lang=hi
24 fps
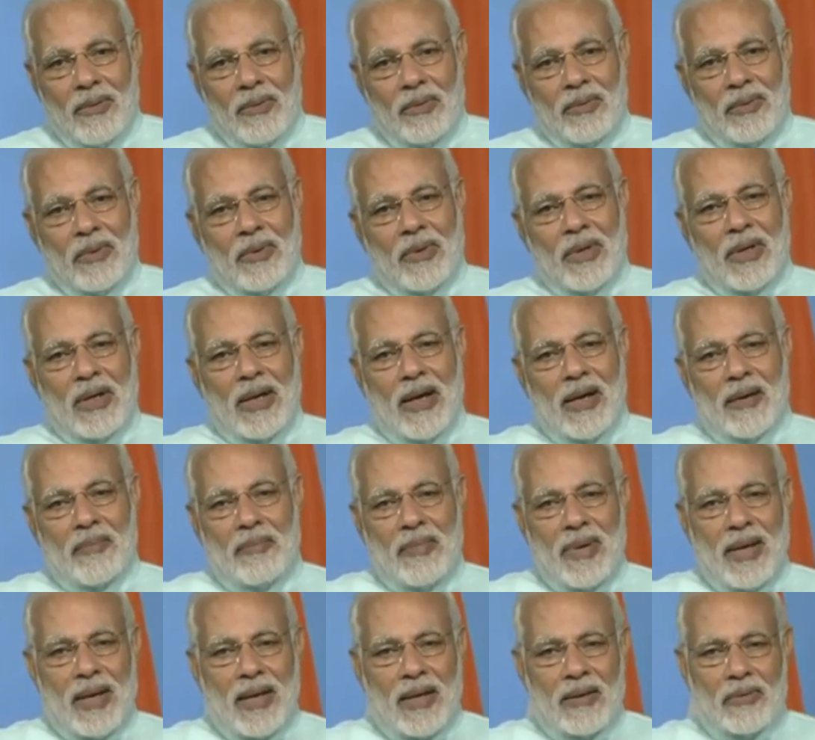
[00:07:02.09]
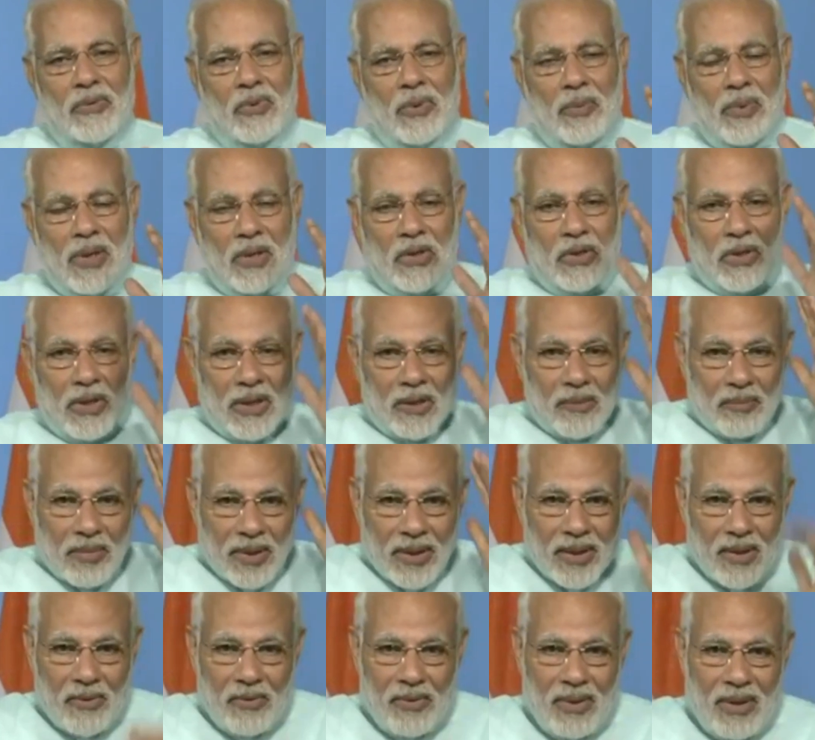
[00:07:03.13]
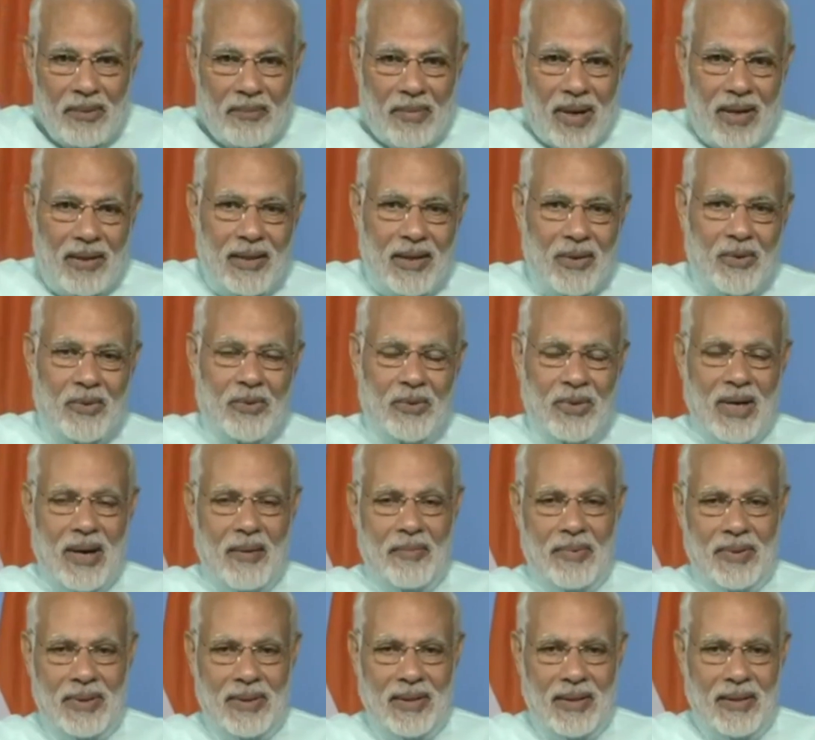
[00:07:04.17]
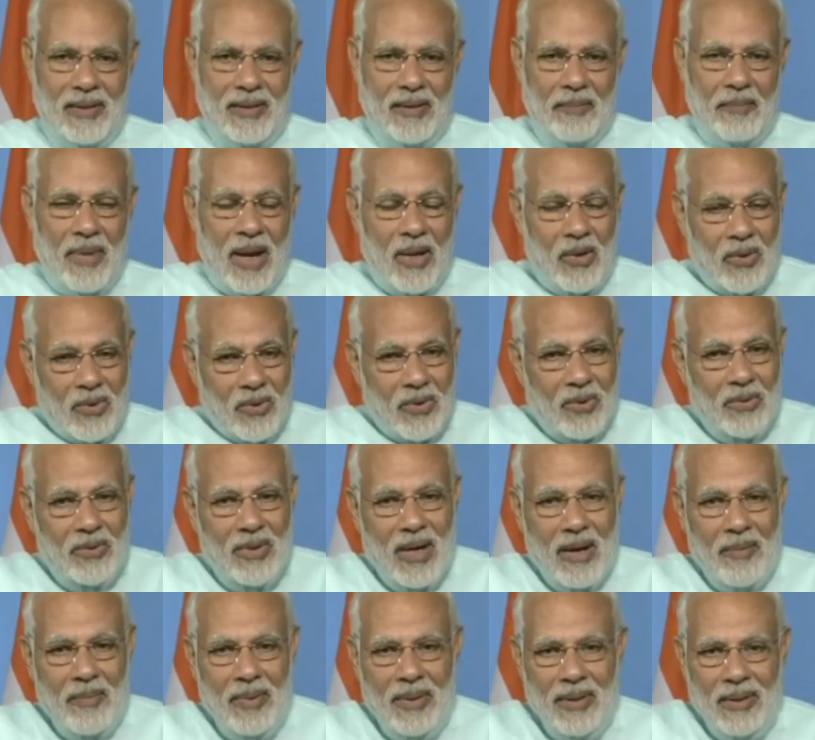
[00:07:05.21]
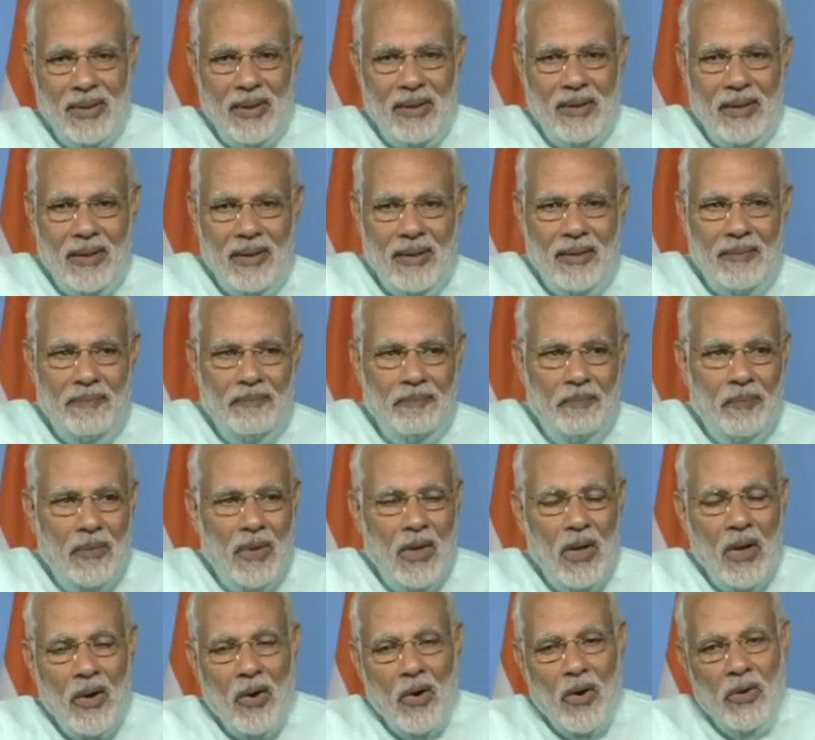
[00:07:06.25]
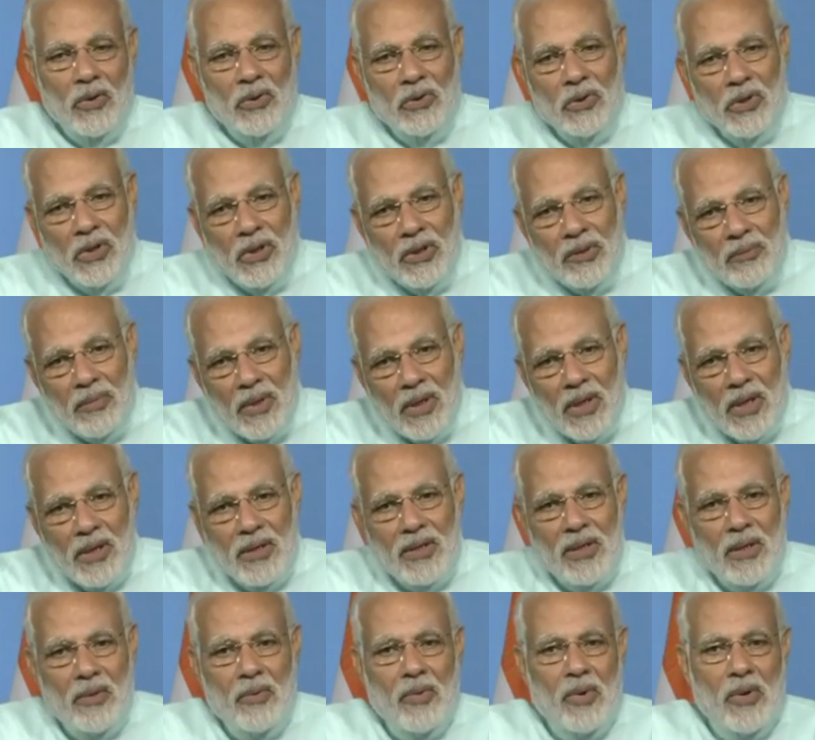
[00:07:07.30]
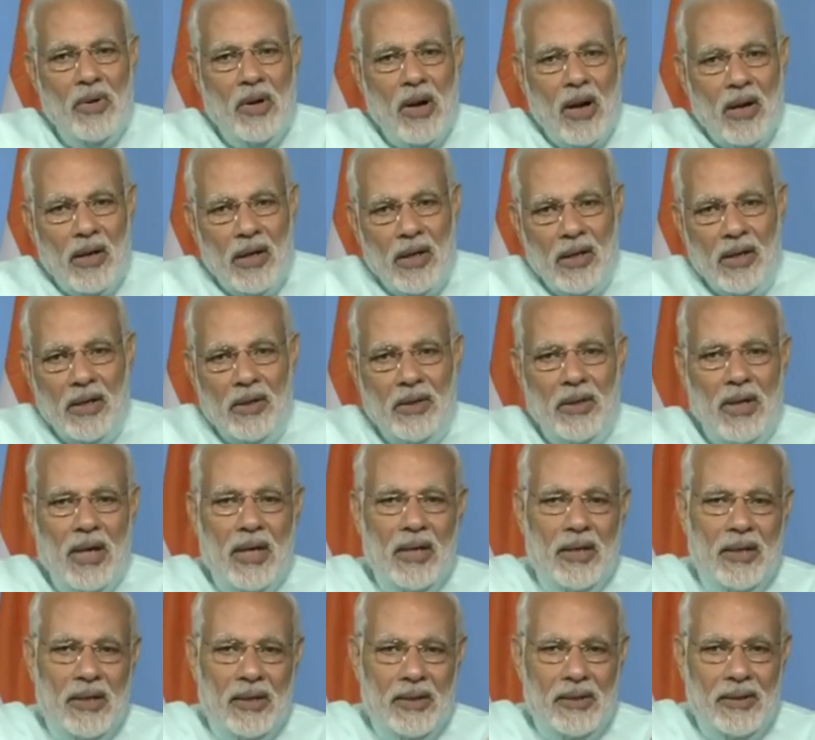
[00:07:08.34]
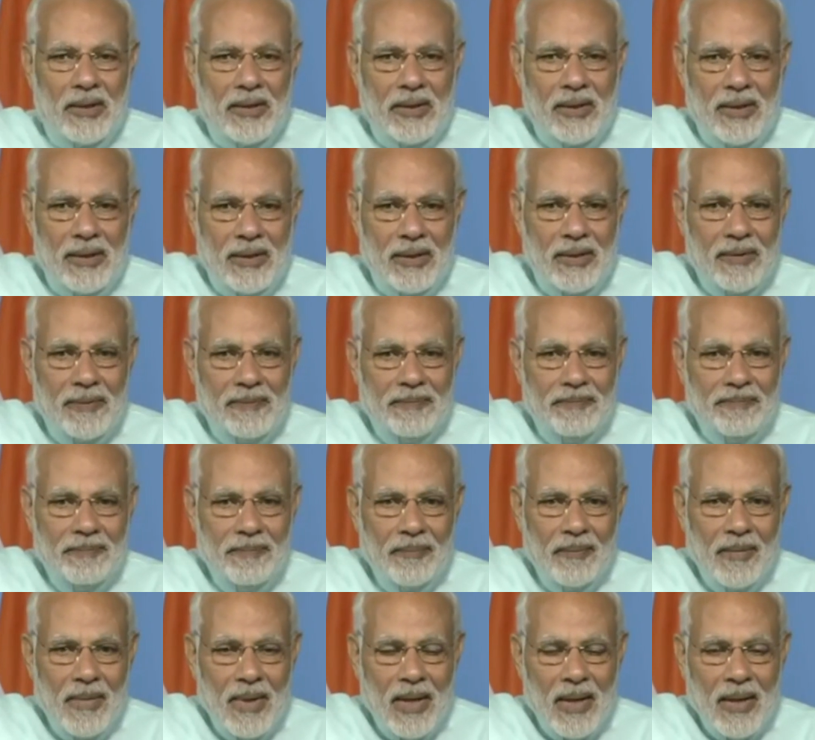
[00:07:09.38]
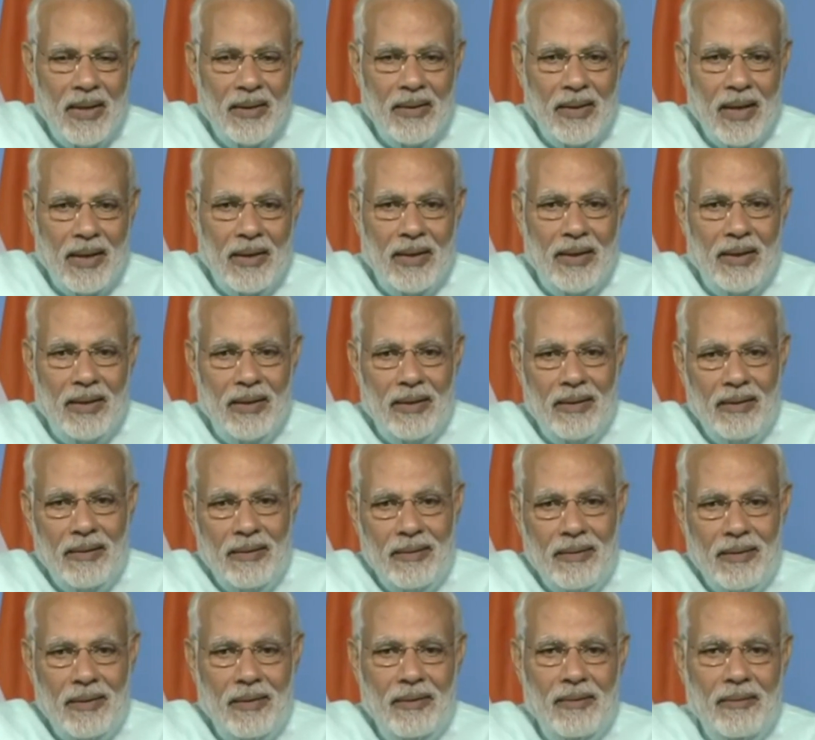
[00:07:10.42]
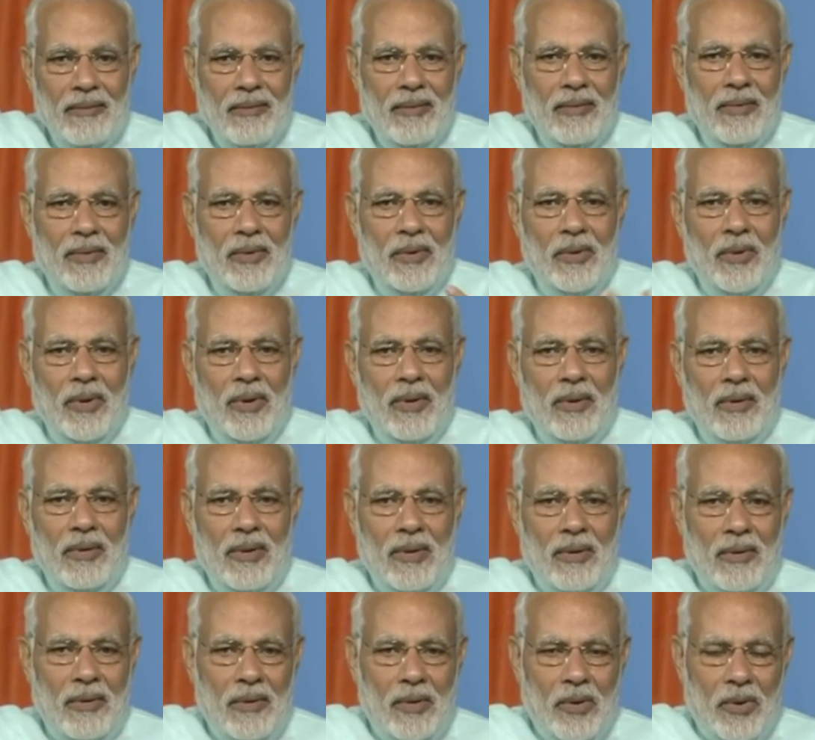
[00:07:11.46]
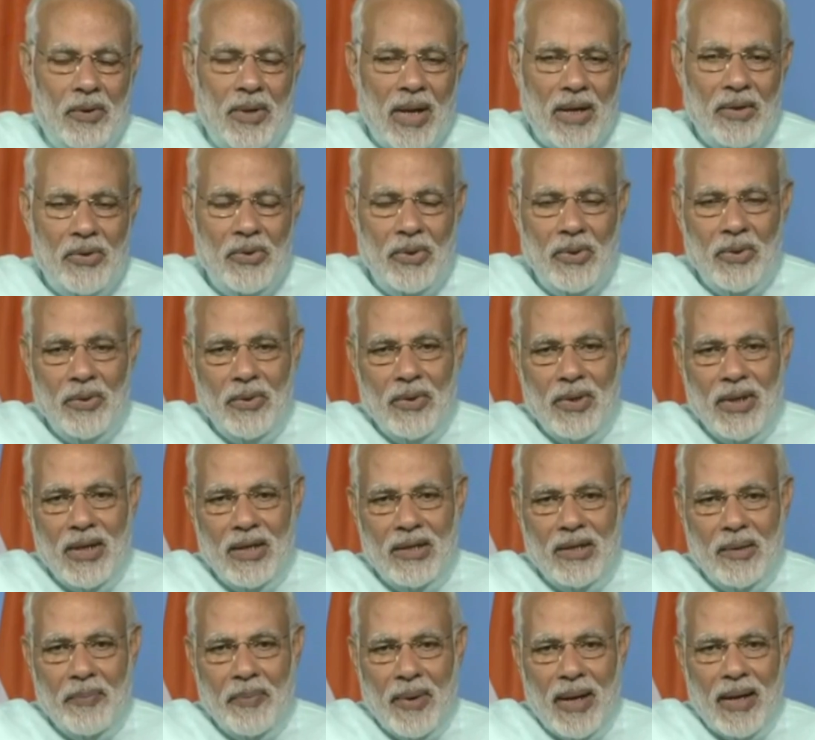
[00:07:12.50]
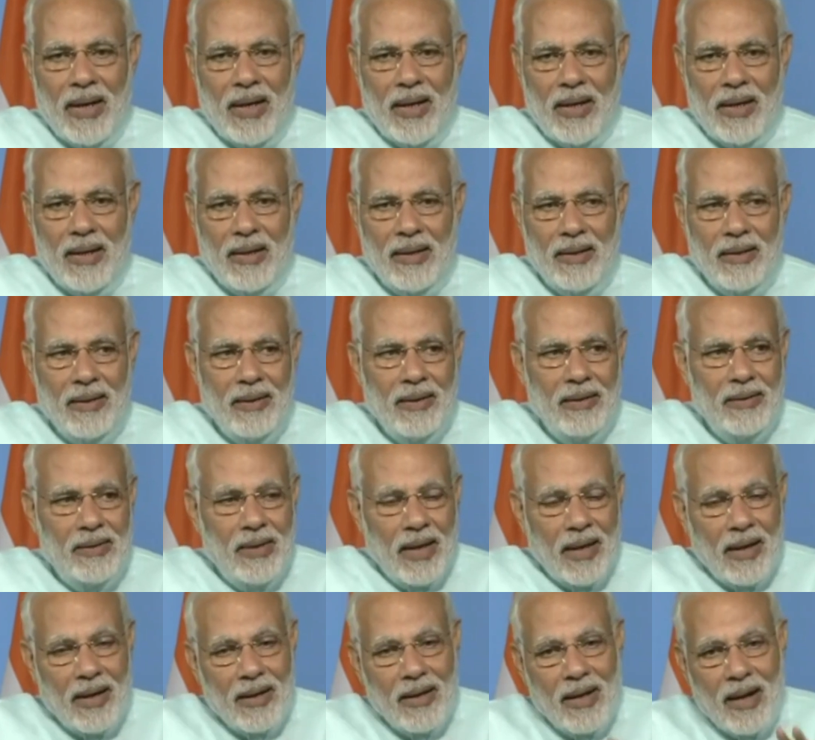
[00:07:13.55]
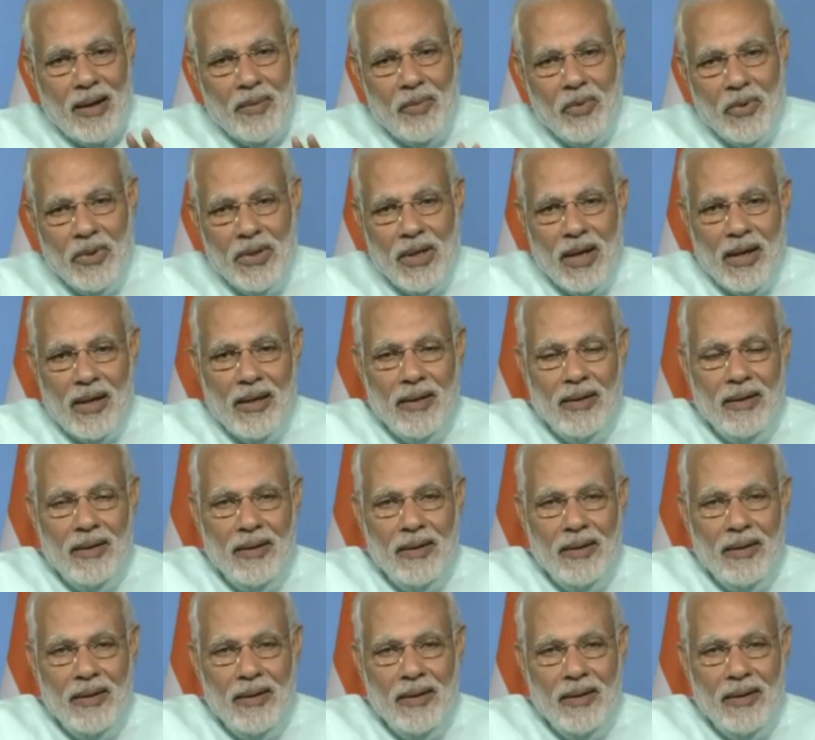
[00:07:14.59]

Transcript: उनको घर में सुबह तीन बजे उनकी माता को उठना पड़ता था बहनों को उठना पड़ता था और तीन yes, बजे से वो खाने की तैयारी करते थे ताकि रो, रोजा शुरू होने से पहले सारा काम हो जाए